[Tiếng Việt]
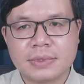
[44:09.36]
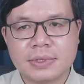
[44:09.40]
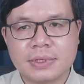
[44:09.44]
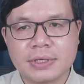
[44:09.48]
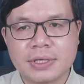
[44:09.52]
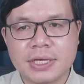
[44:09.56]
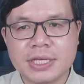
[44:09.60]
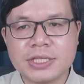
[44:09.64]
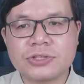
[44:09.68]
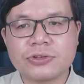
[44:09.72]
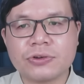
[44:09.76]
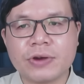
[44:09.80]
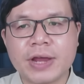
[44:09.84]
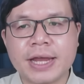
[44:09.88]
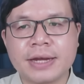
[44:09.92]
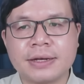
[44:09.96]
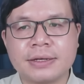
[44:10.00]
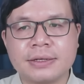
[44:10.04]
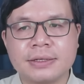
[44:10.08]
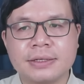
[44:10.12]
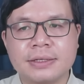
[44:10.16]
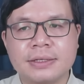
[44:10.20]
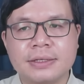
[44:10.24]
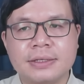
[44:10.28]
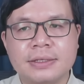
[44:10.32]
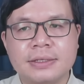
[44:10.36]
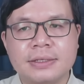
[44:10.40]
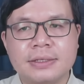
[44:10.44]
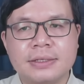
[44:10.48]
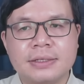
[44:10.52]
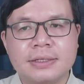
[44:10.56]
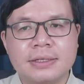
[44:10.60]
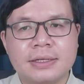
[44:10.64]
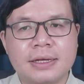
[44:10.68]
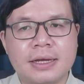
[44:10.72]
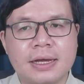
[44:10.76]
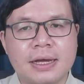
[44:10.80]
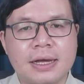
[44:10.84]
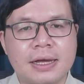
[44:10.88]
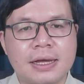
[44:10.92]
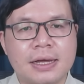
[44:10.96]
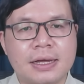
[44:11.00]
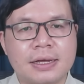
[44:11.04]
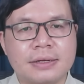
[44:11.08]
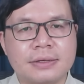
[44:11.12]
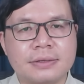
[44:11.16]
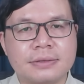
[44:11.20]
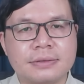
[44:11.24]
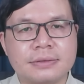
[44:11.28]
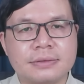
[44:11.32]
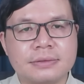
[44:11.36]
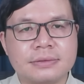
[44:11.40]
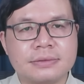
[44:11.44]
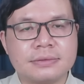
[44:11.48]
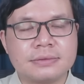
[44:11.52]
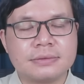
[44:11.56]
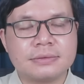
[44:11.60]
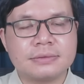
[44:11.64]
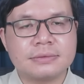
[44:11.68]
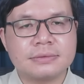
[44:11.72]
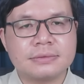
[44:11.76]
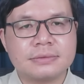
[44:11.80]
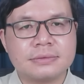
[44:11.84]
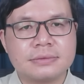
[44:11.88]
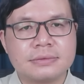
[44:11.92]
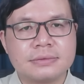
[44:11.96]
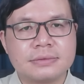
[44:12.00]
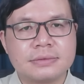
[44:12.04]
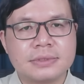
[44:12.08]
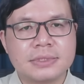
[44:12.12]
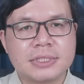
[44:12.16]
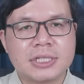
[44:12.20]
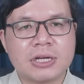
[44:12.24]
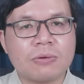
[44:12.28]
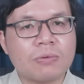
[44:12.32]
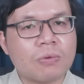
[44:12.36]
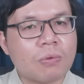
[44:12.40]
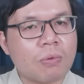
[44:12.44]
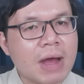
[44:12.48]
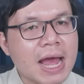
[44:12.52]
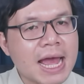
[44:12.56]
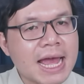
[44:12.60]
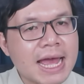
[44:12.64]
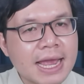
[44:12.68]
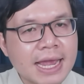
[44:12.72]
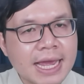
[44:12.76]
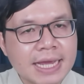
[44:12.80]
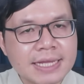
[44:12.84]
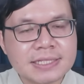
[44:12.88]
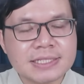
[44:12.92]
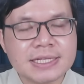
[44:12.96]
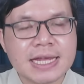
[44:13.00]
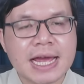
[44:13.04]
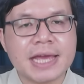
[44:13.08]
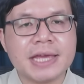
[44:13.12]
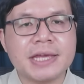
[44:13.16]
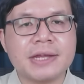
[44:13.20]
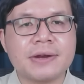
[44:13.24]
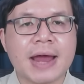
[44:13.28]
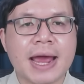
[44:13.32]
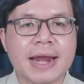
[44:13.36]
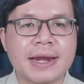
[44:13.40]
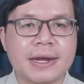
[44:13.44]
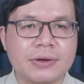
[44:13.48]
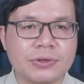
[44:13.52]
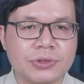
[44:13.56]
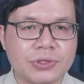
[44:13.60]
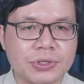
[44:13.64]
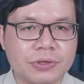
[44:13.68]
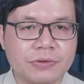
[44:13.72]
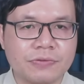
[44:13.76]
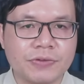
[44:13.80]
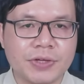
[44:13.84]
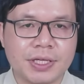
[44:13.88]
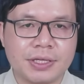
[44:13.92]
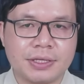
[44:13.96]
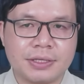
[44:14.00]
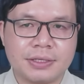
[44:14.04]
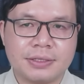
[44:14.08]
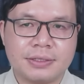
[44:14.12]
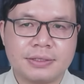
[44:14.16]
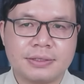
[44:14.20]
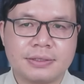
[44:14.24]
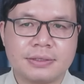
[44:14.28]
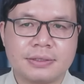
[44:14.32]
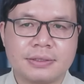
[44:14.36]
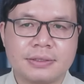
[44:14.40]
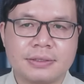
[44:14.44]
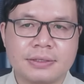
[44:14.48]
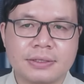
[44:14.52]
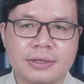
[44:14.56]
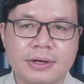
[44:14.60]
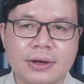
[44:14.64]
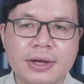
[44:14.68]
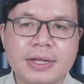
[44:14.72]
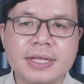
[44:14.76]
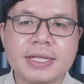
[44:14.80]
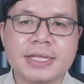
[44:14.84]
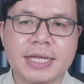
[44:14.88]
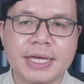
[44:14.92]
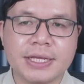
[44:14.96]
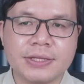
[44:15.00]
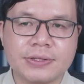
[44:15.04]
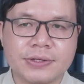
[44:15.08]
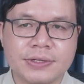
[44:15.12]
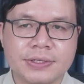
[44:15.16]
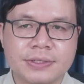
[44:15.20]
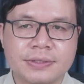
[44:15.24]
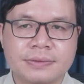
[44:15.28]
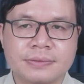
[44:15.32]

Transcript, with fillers: Israel uh, không quá cách xa Iran đâu thưa quý vị nói như thế thôi